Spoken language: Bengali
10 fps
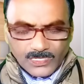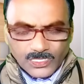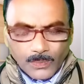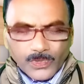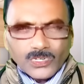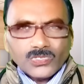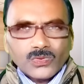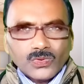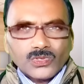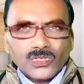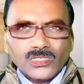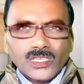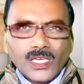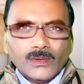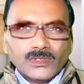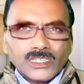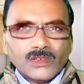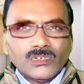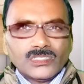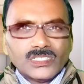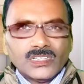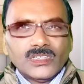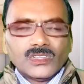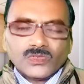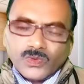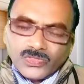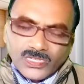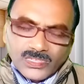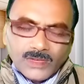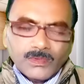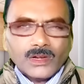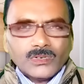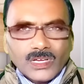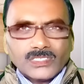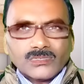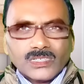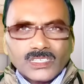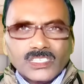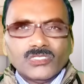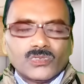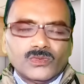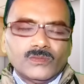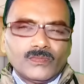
সম্পর্কিত ঔষধ এবং সেগুলোতে প্রত্যেকটাই ভালো কাজ করে কিন্তু